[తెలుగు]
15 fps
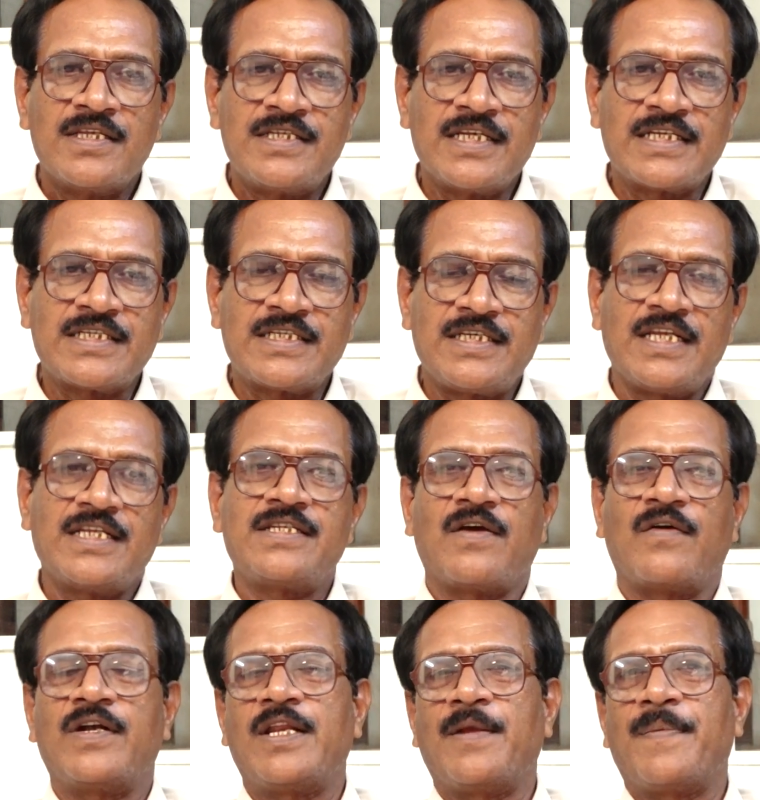సిక్స్టీ
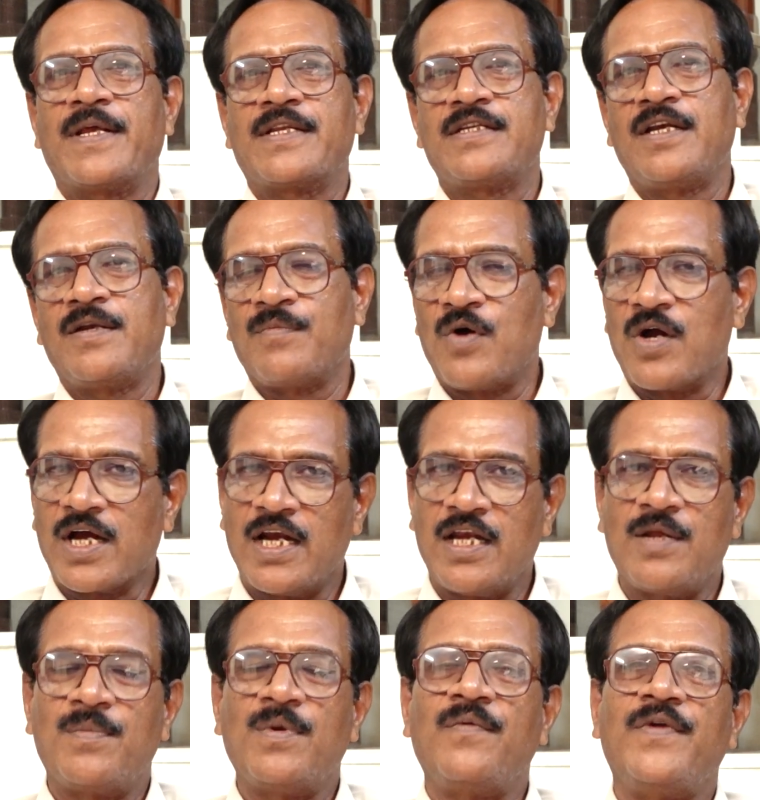సెవెంటీ పర్సెంట్ మోకాళ్ళ
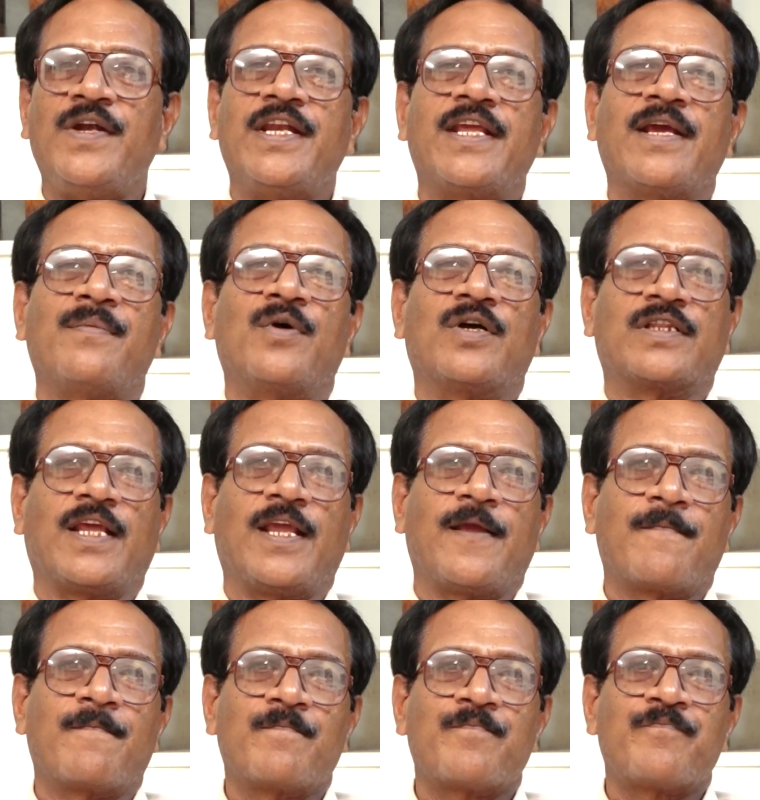నొప్పులు వీటికే పోతాయి
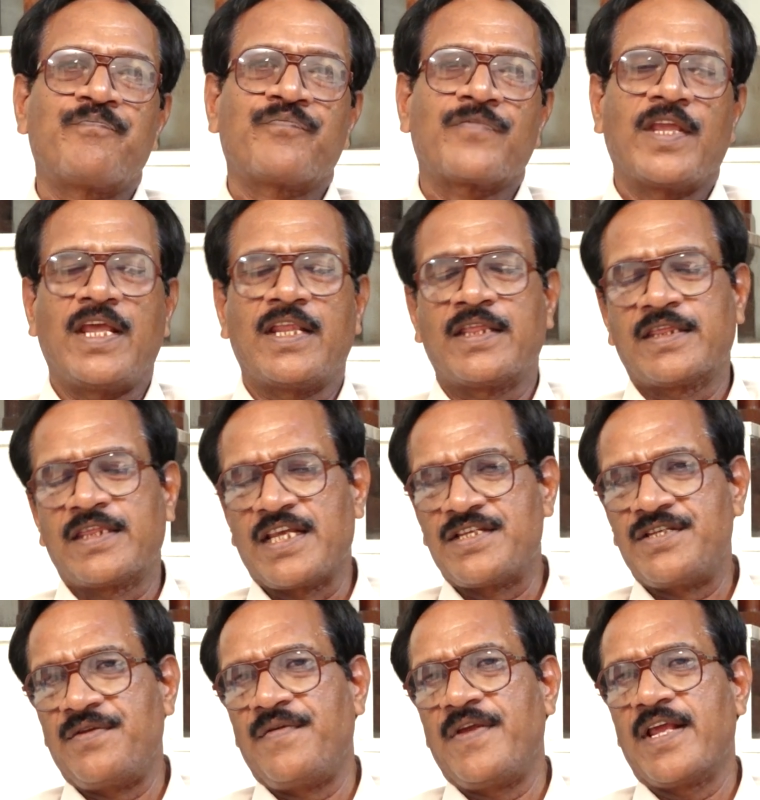ఎంత
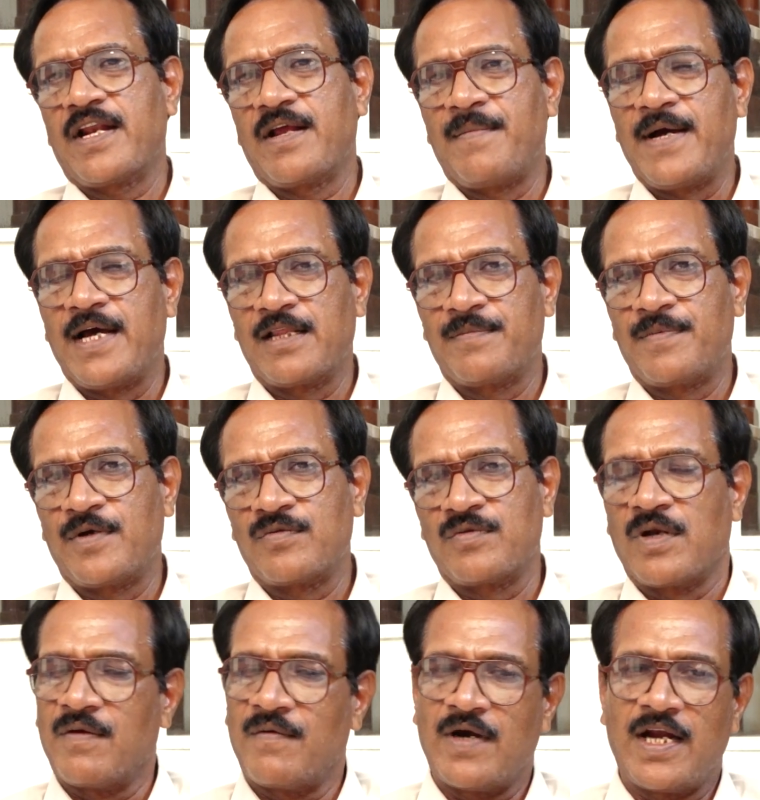సివియర్గా
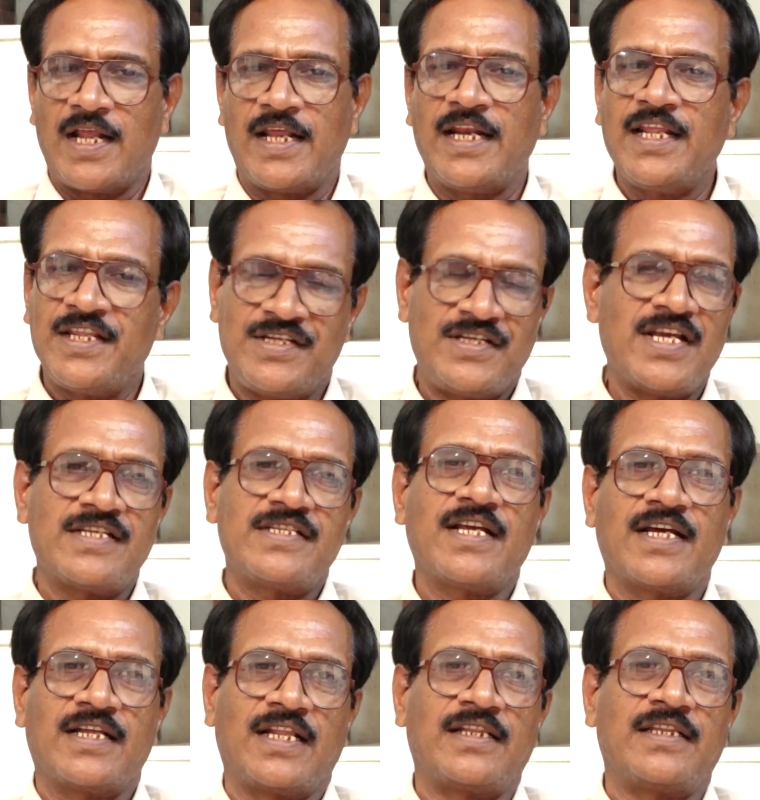బాధపడుతున్న వాళ్ళైనా ఇది చేస్తే
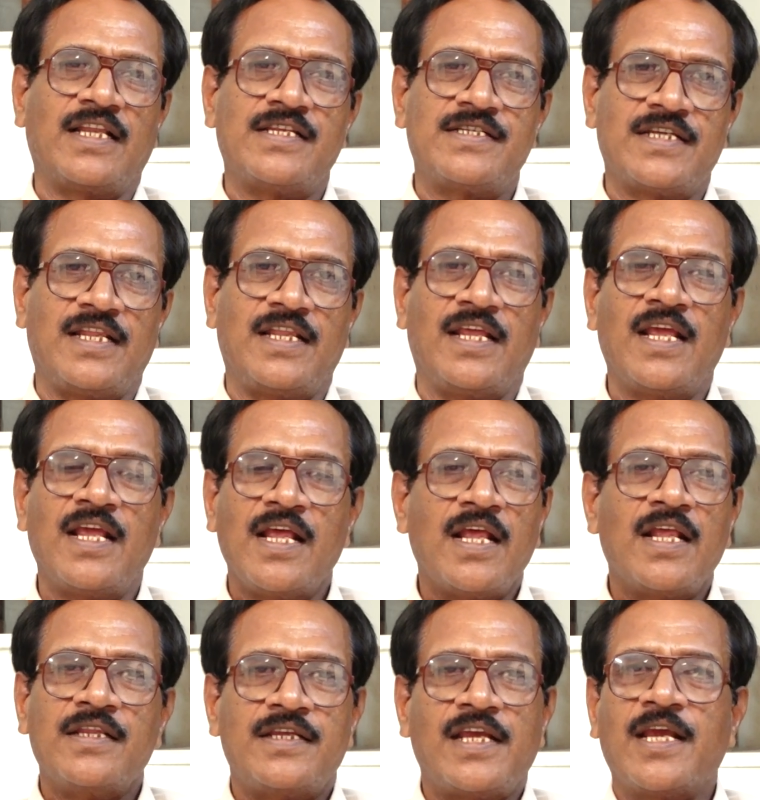కదా తెలిసేది
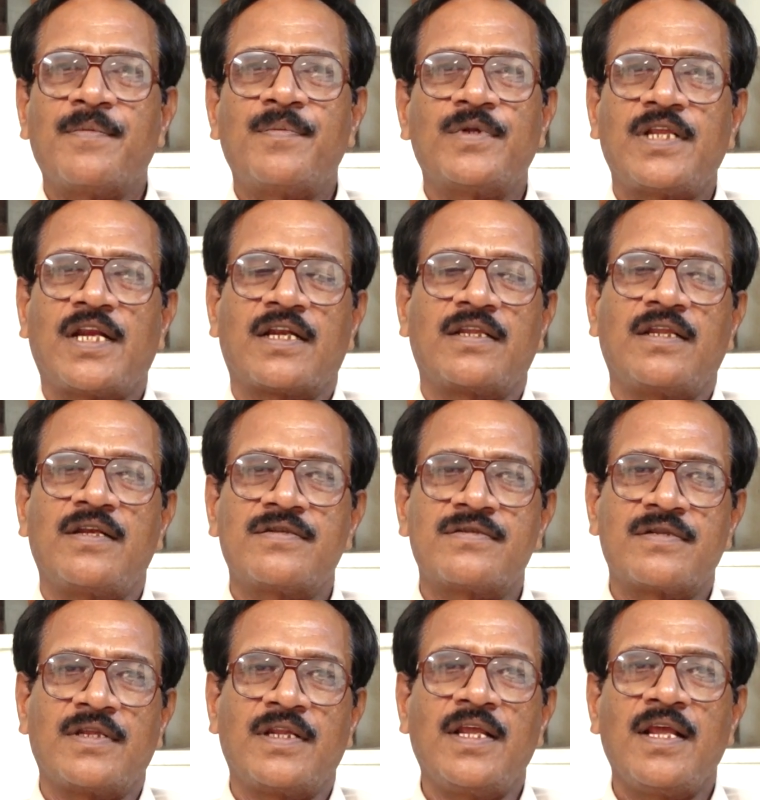చేయకపోతే ఎట్ట
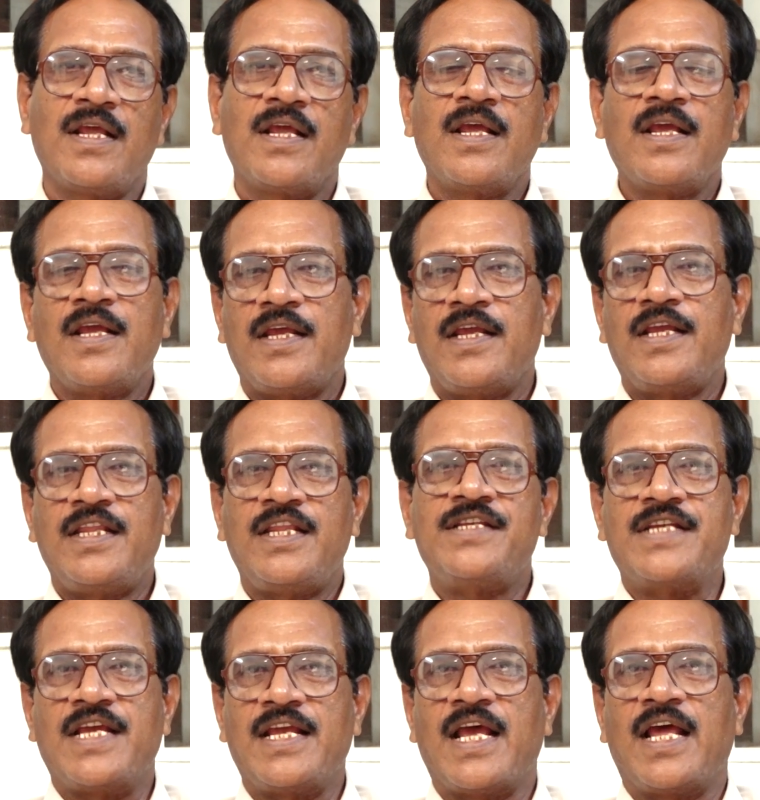తెలుస్తుంది ఇది
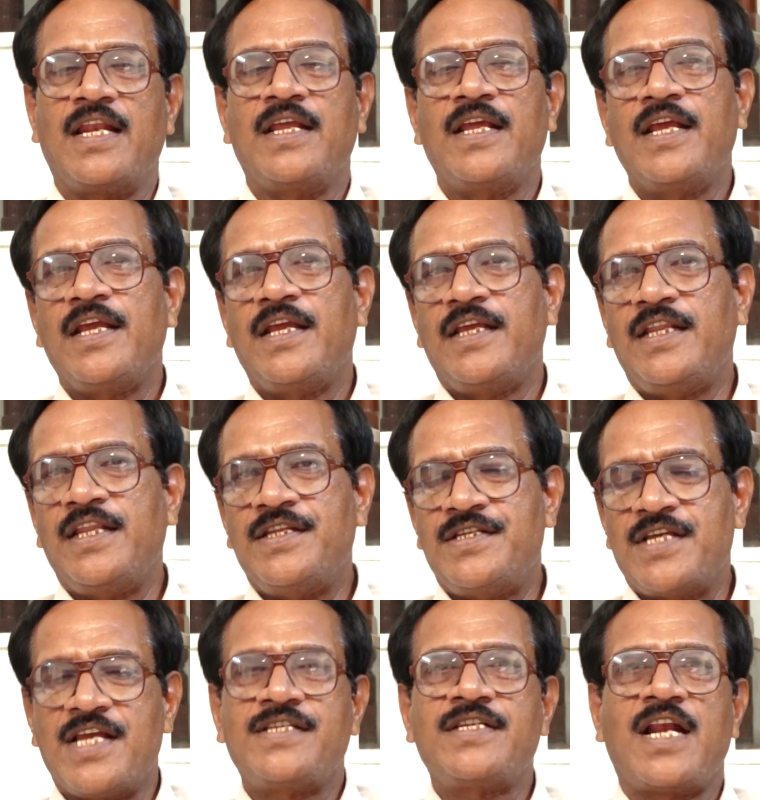చేయాలి ఇది
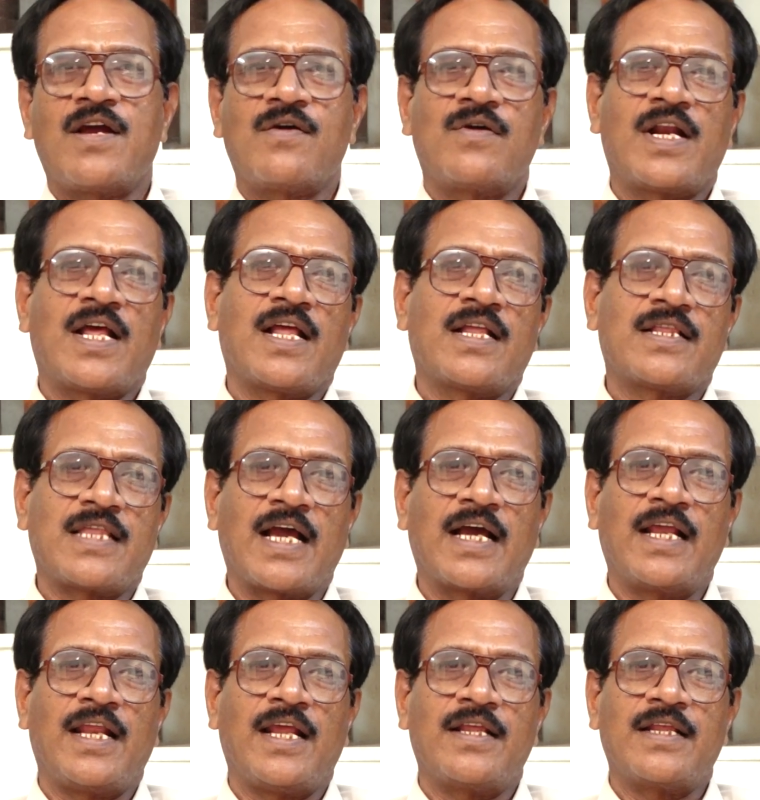చేసినా కూడా
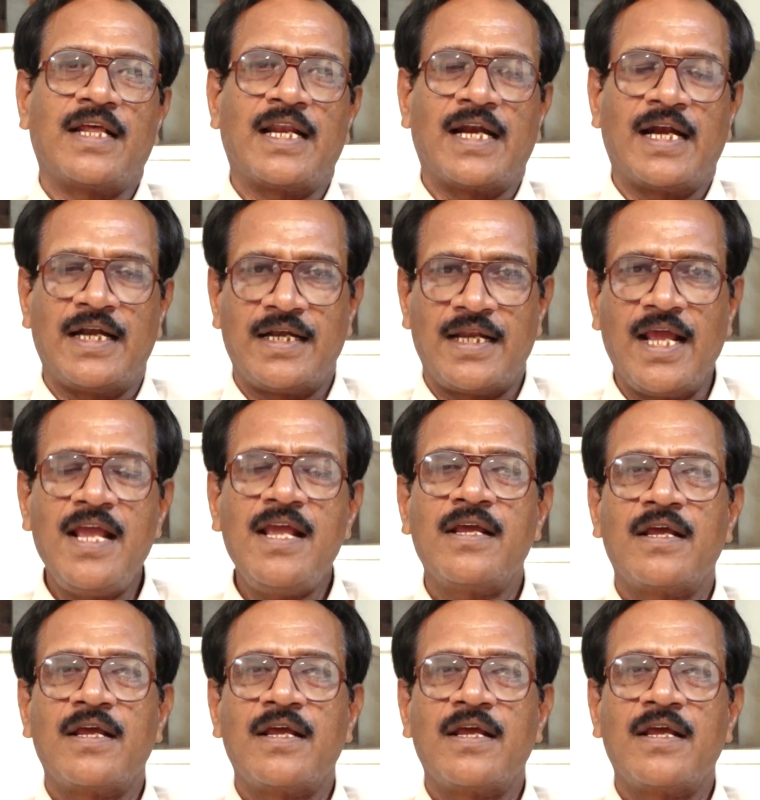తగ్గలేదు అని అంటే